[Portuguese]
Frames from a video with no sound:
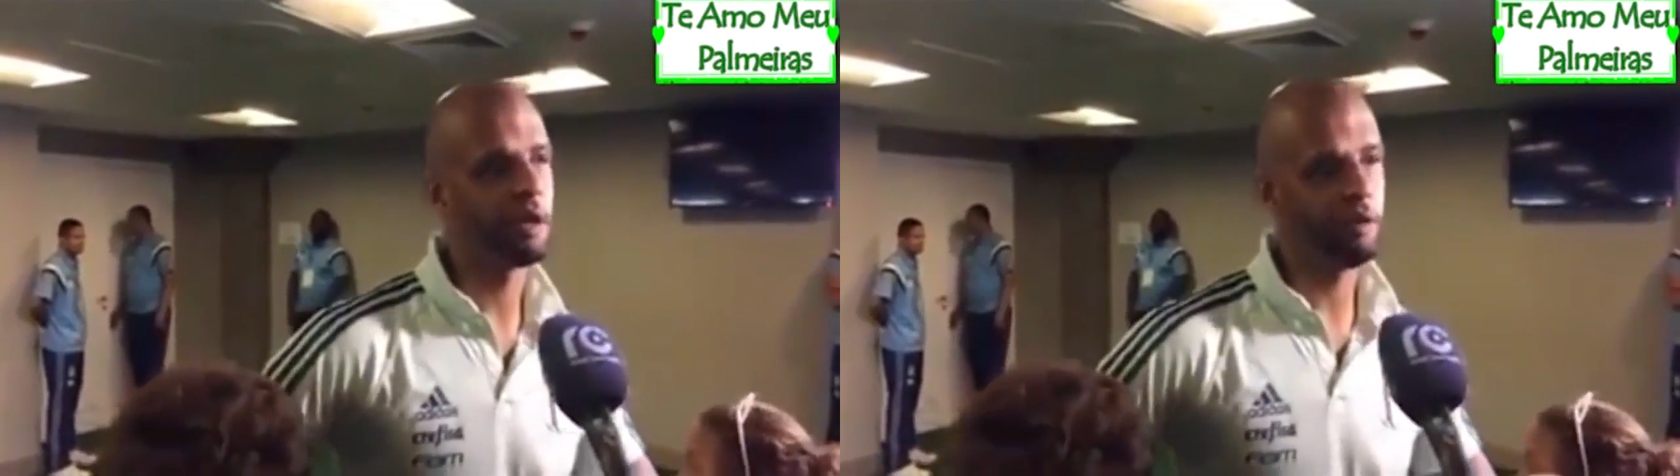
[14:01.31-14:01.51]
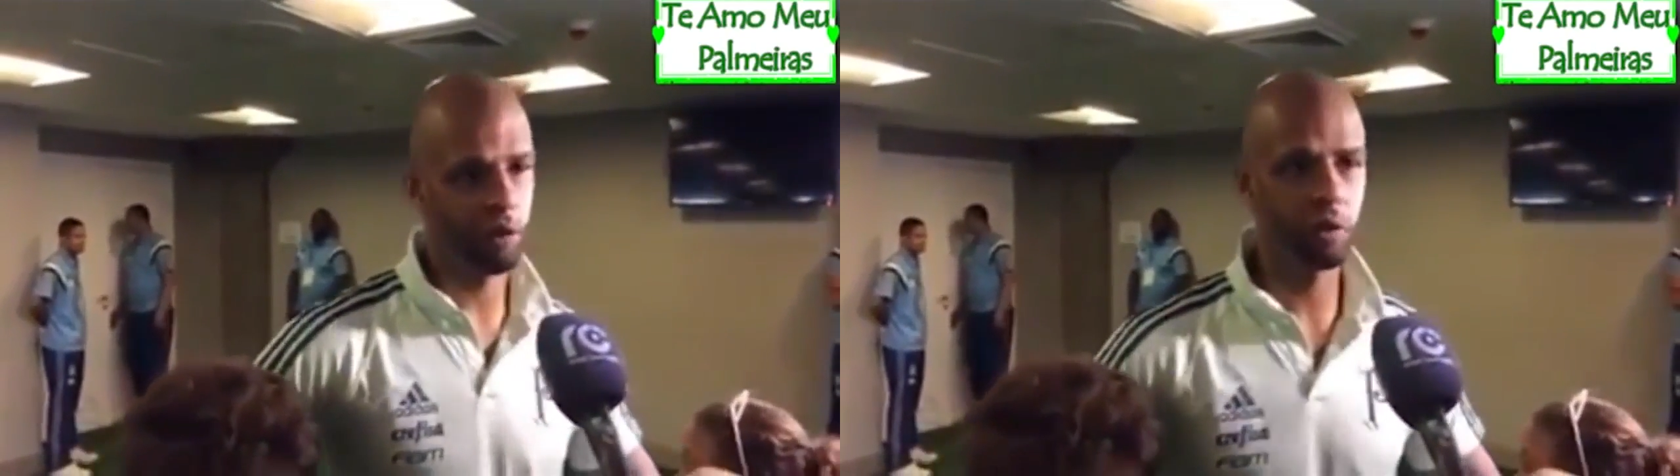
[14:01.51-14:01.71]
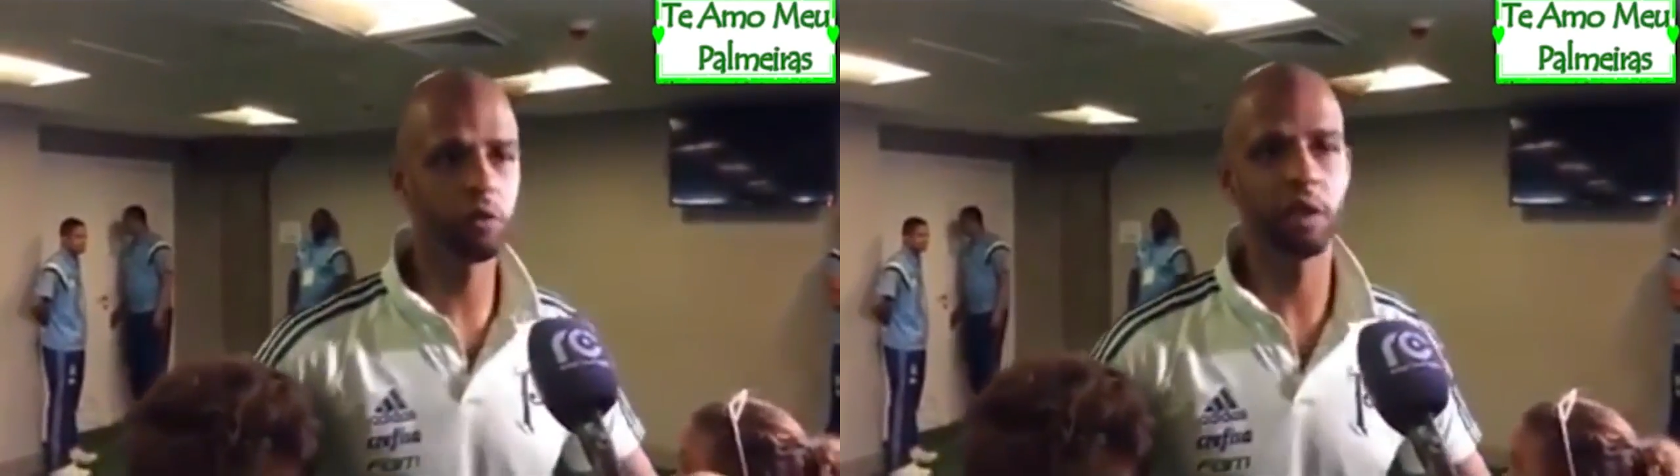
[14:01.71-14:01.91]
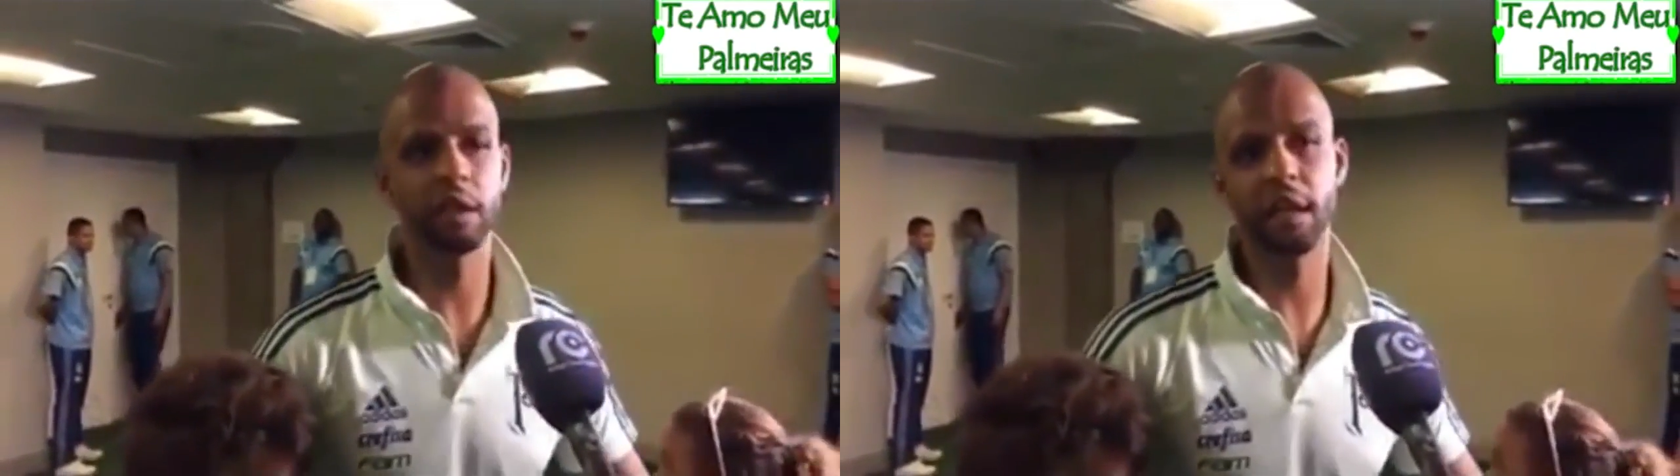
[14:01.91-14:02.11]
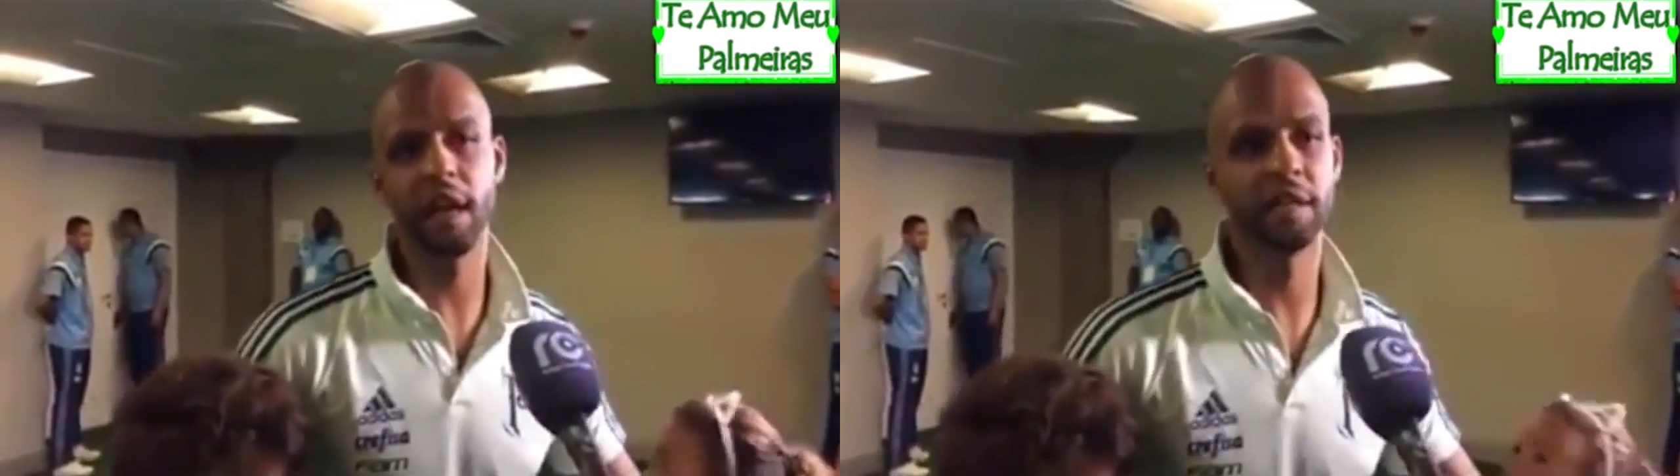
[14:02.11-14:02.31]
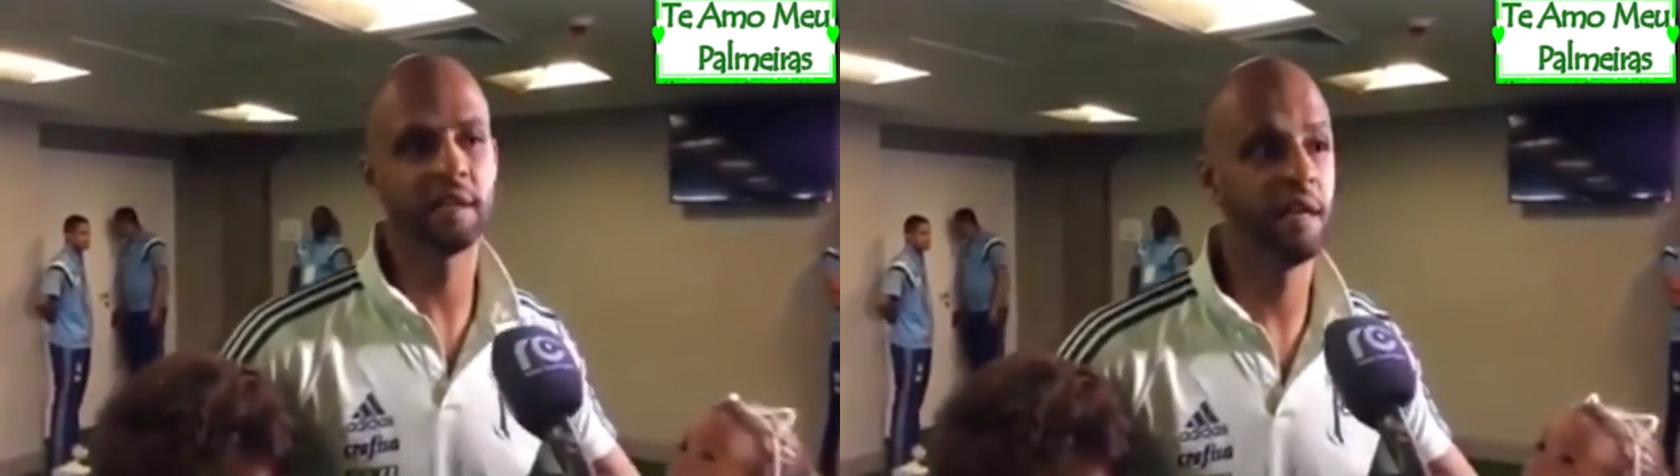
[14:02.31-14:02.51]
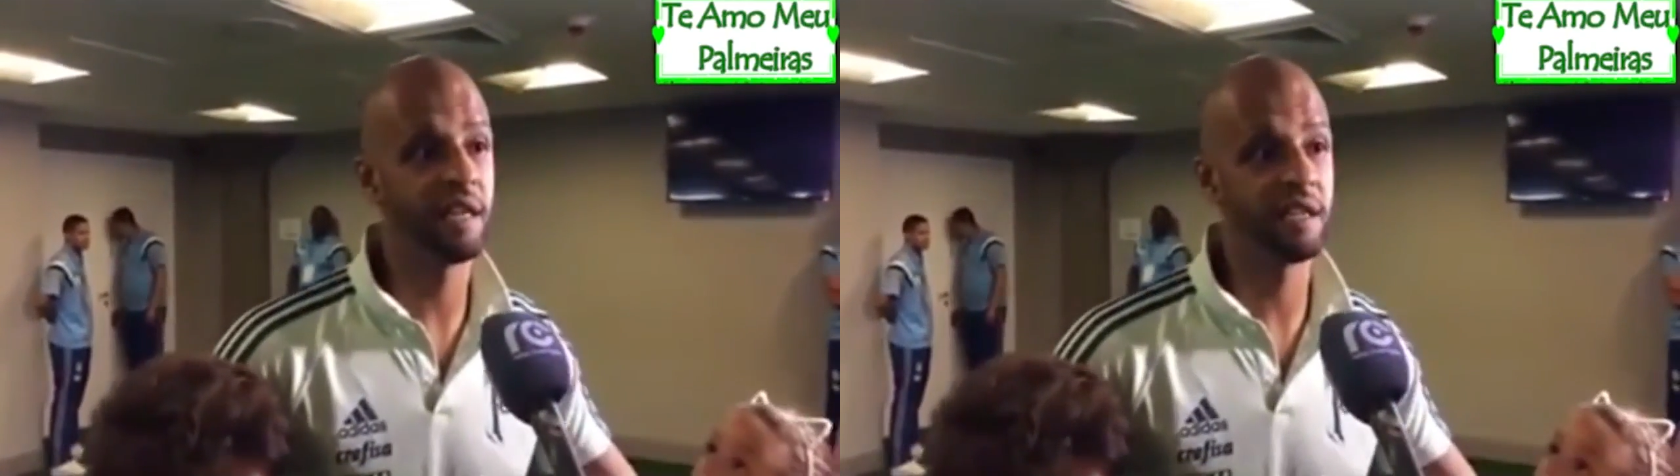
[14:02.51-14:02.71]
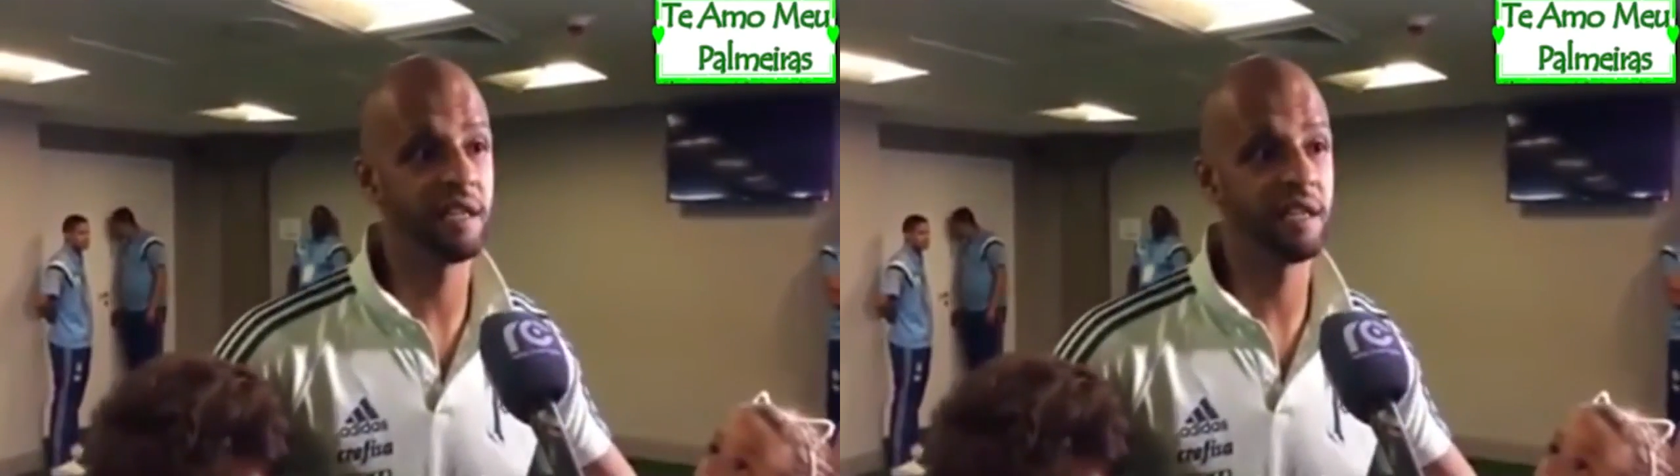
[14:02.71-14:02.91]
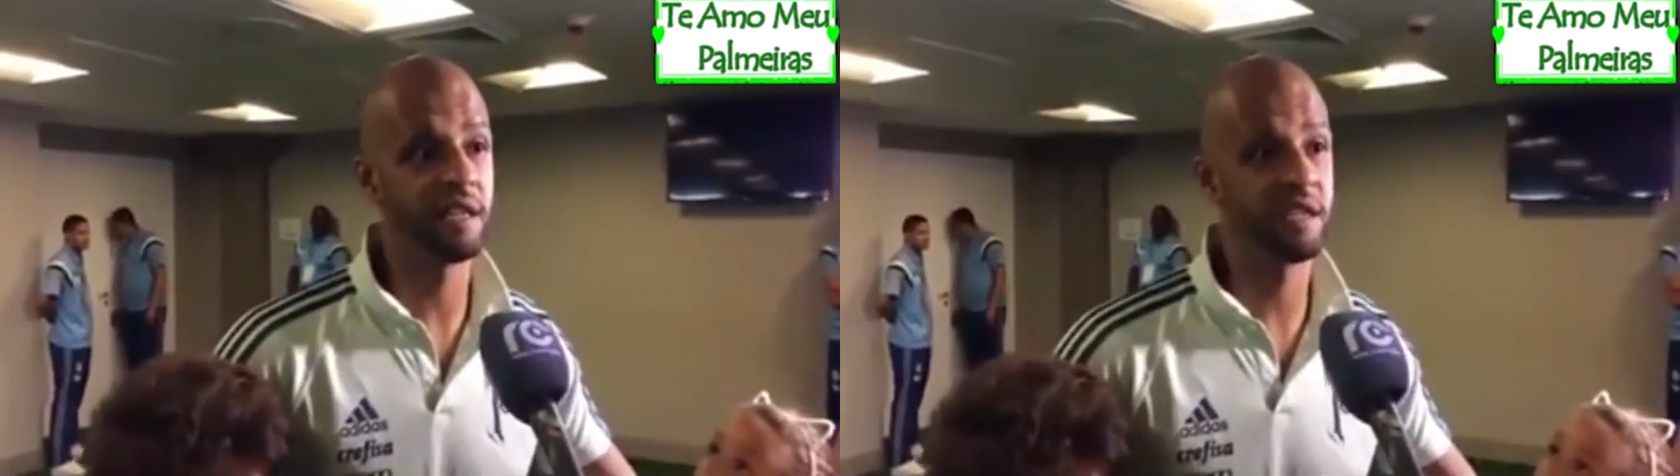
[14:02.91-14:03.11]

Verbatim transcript: pequenos ficam todo atrás. E às